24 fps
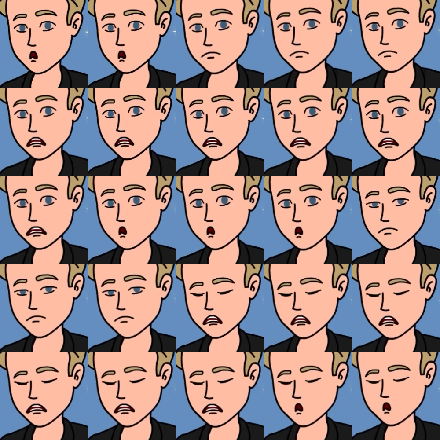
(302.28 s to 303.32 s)
war in
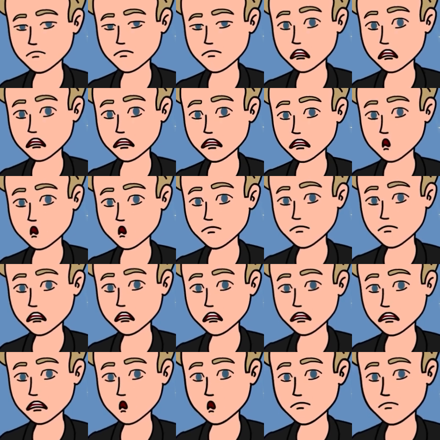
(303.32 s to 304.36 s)
Tränen aufgelöst, aber ich
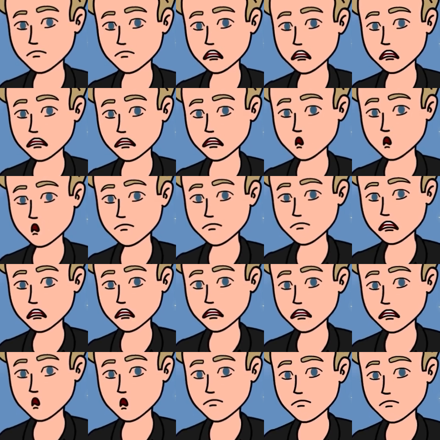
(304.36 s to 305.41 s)
erinnerte sie daran,
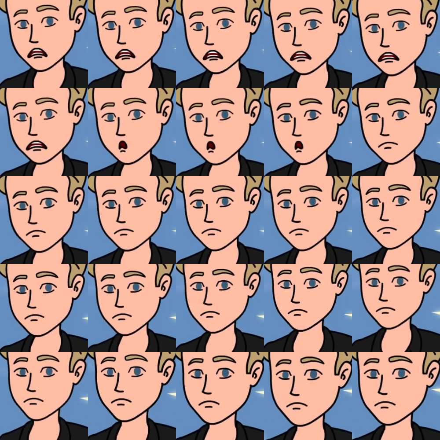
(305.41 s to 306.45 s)
dass unsere Eltern sich
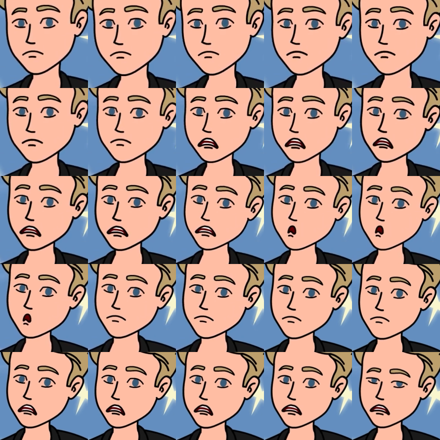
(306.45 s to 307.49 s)
bald Sorgen machen
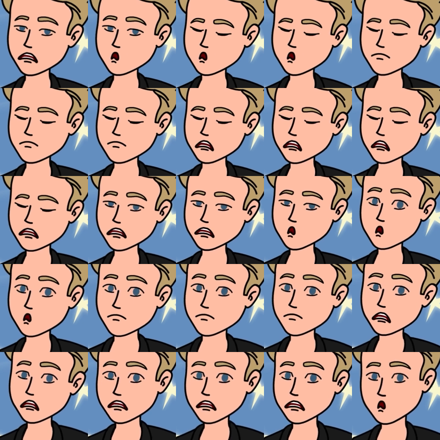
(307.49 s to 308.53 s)
würden. Deshalb
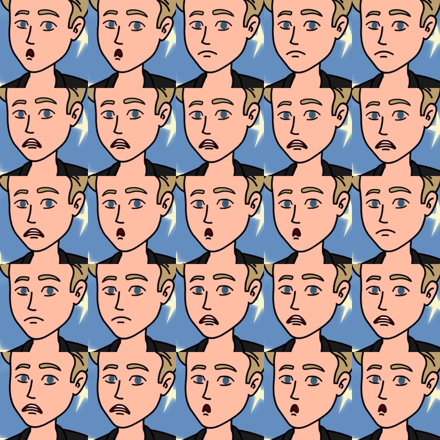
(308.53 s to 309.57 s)
müssten wir vielleicht ein paar
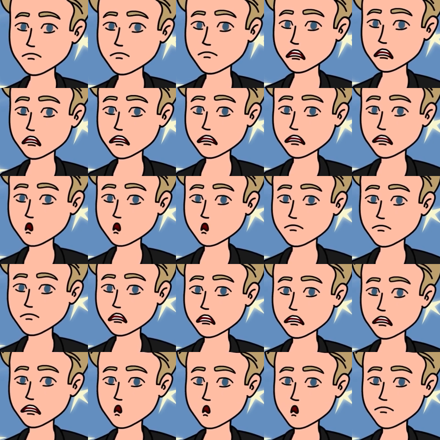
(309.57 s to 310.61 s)
Stunden warten, aber
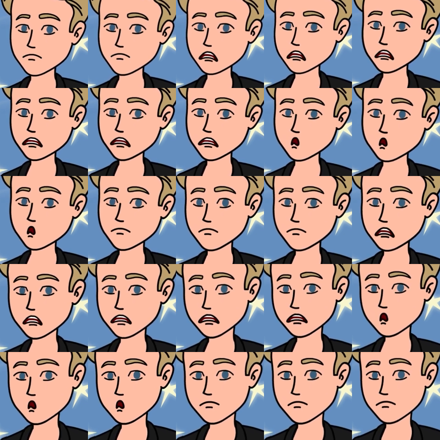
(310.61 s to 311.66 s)
irgendwann würde jemand
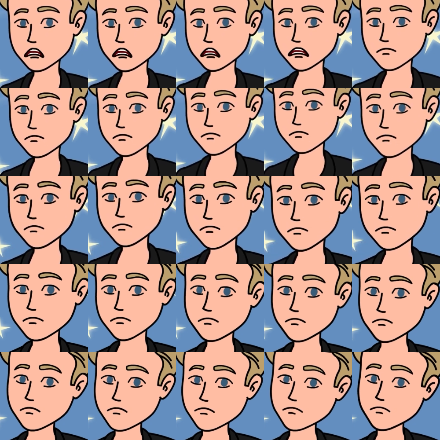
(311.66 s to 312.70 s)
kommen, um uns zu
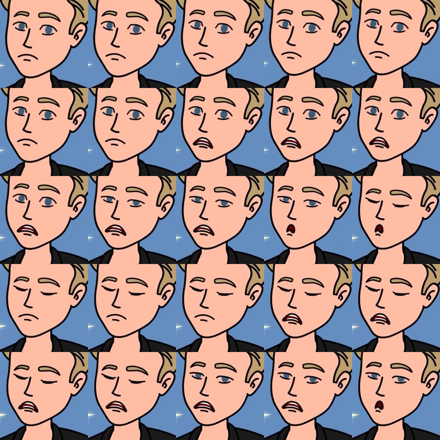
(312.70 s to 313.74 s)
helfen. Oder
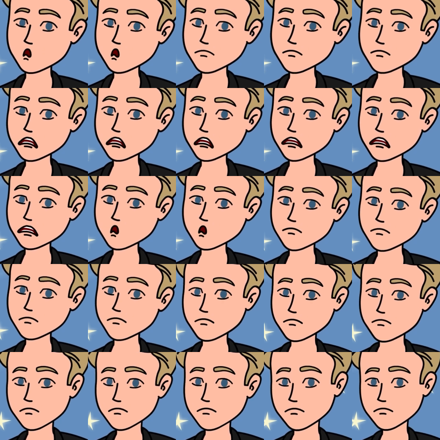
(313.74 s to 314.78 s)
zumindest hatte ich das
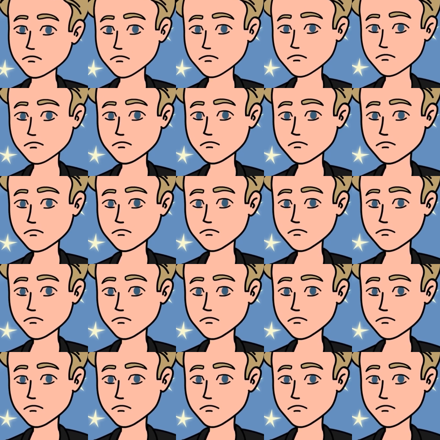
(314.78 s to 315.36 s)
gehofft.